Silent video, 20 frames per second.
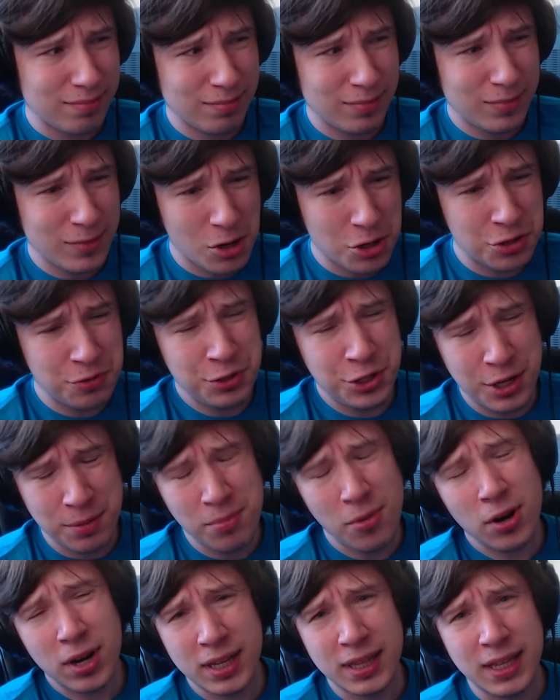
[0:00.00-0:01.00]
Oczywiście
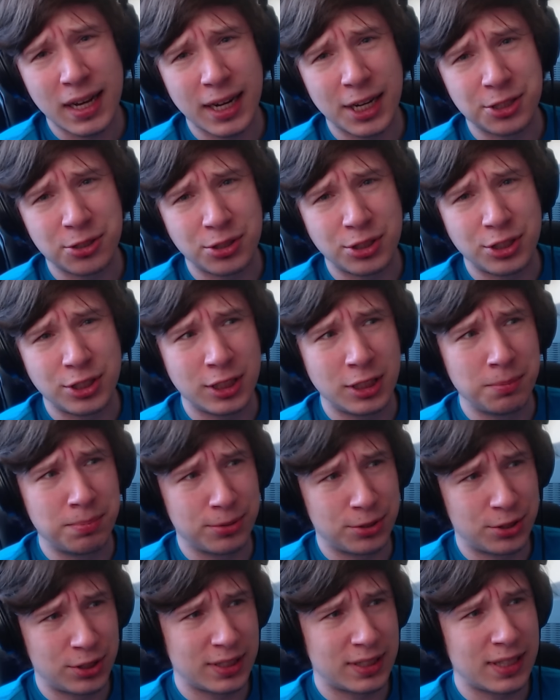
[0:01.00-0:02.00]
mogę nagrać odcinki
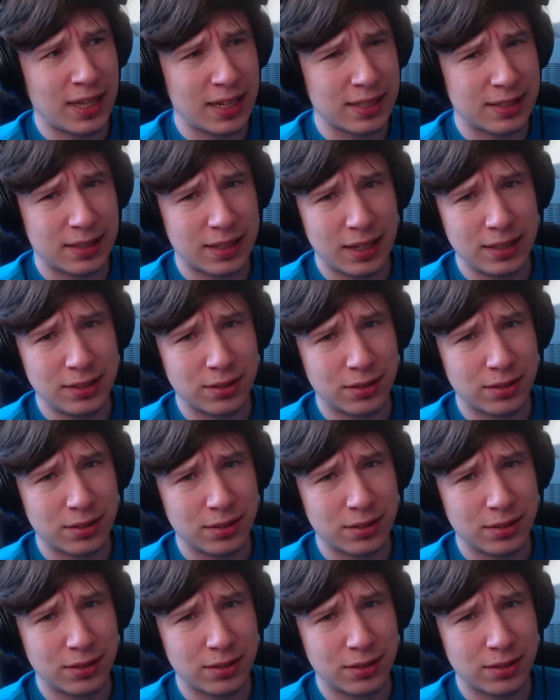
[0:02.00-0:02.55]
po 16,